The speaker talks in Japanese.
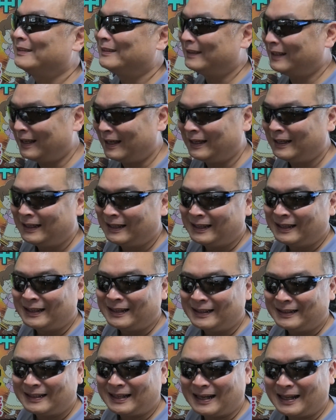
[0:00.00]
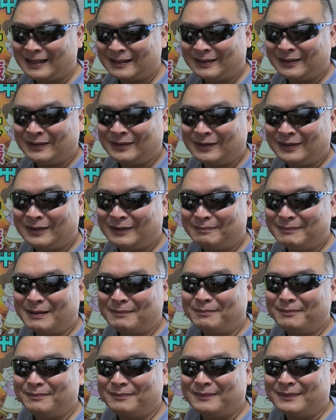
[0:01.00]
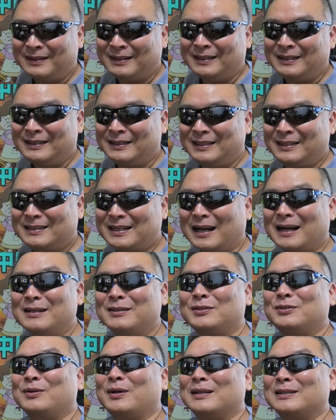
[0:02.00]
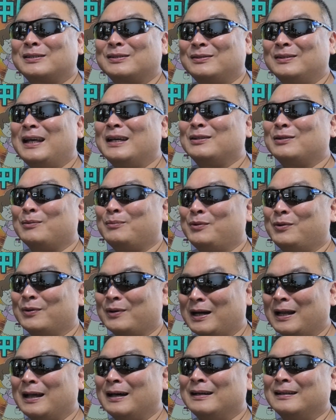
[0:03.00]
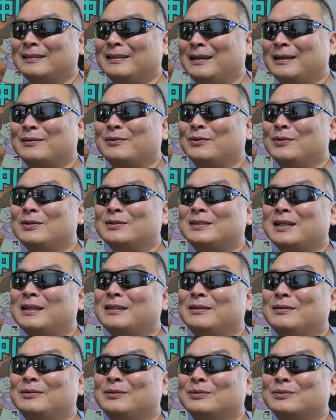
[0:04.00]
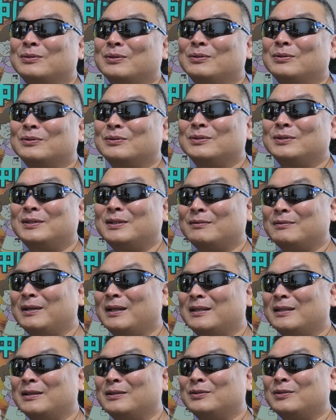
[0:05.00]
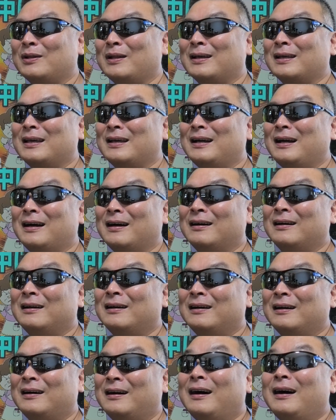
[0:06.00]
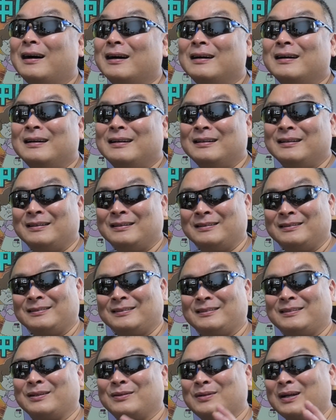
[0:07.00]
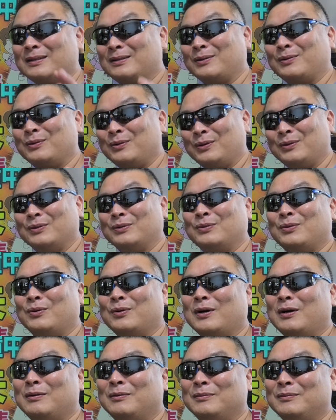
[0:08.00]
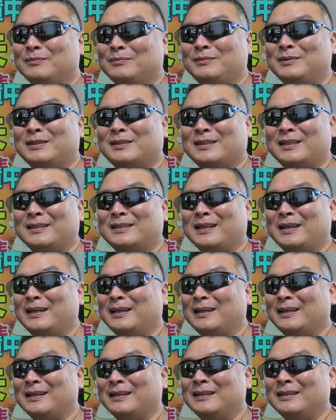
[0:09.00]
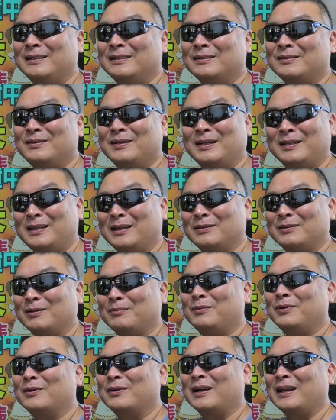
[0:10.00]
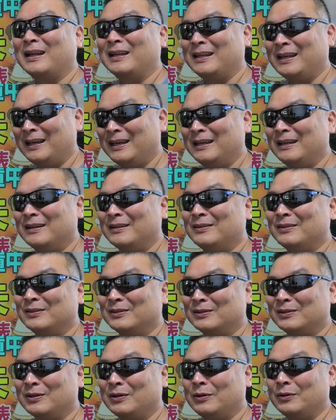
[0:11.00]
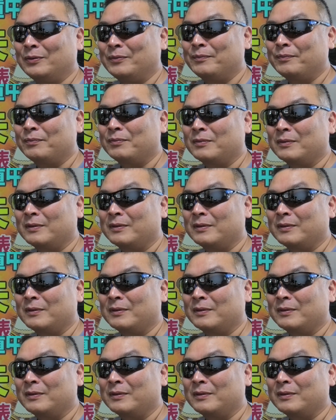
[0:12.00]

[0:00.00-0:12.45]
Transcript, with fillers: ねだからあのまあ引っかかる人は少ないと思うからねこのチャンネルを登録してくれてる人だけがあっこうやってこの動画を見つけてくれてると思うからね本当。